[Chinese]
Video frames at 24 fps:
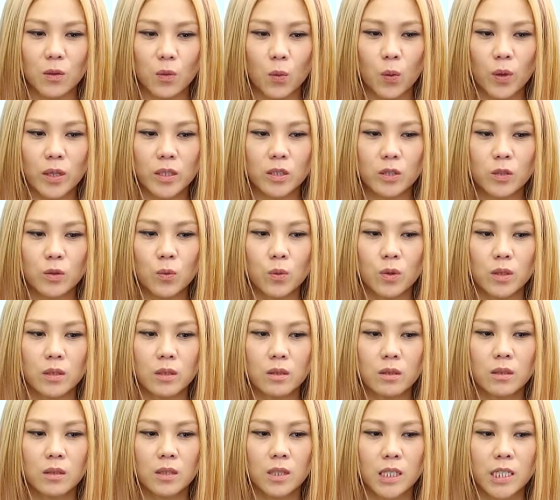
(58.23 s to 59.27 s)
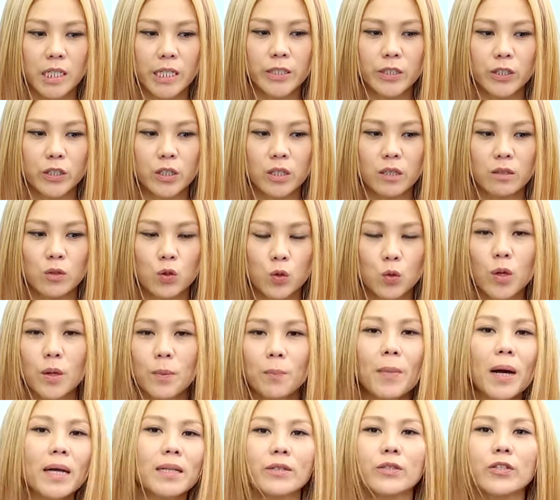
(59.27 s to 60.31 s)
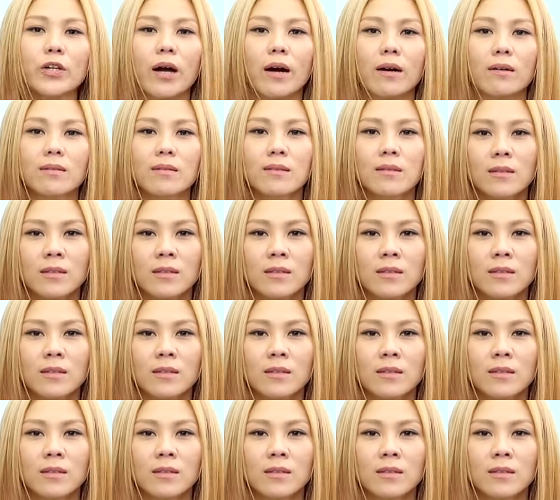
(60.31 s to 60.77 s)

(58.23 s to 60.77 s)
会是我人生最漫长。